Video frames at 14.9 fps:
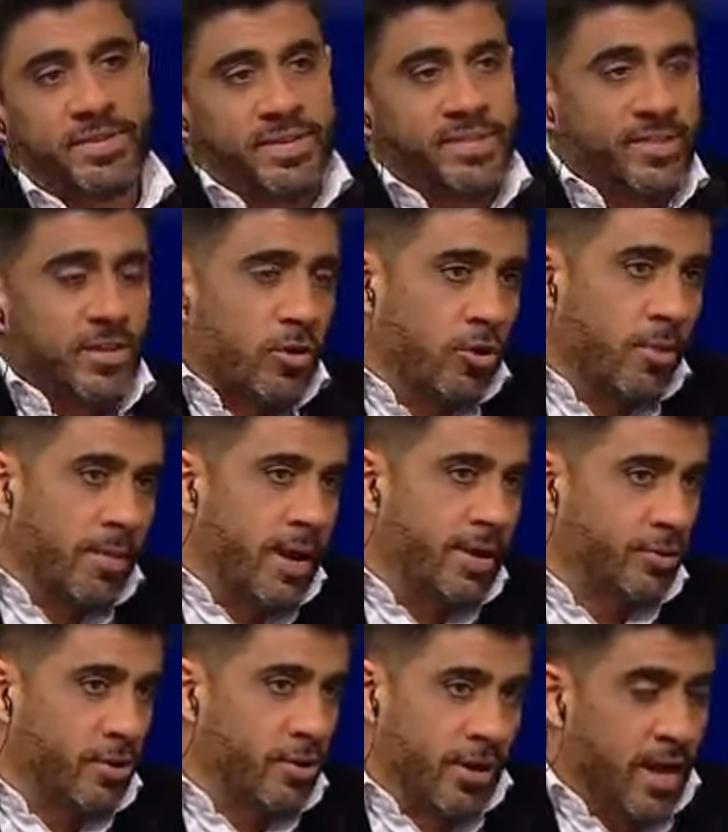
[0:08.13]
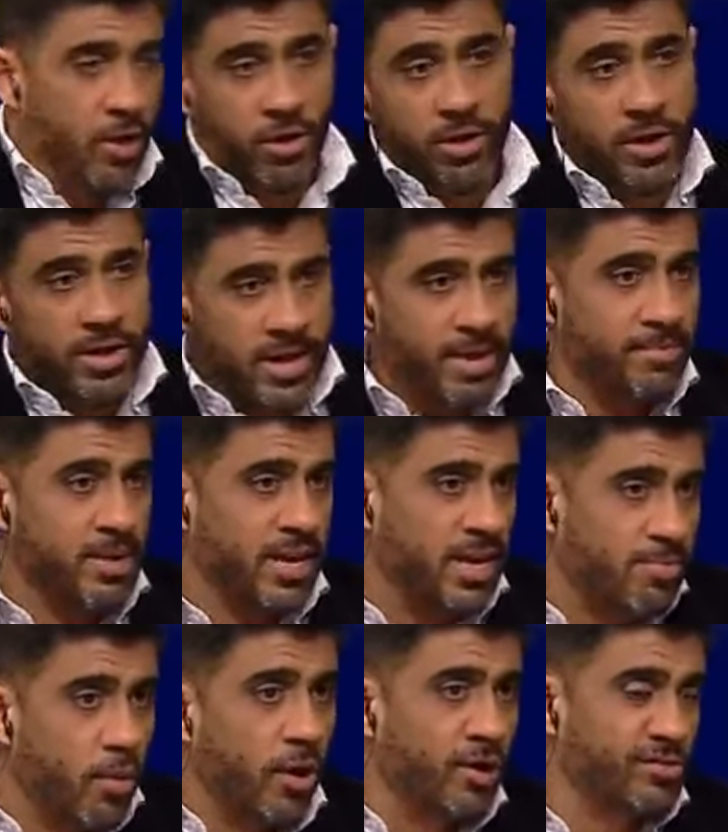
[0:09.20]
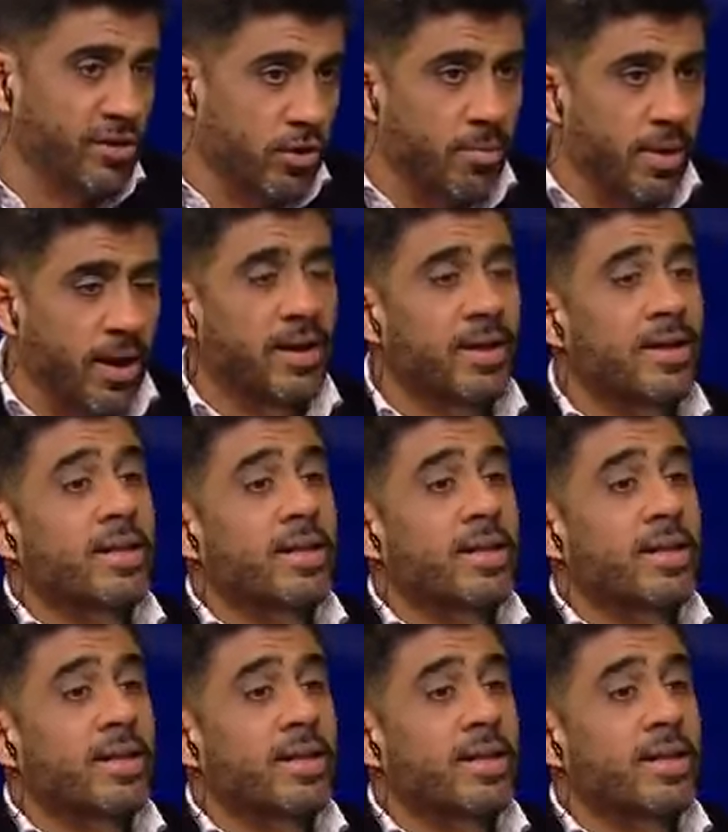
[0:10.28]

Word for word: que se lo coma en otro lado, en mi equipo que no se lo coma.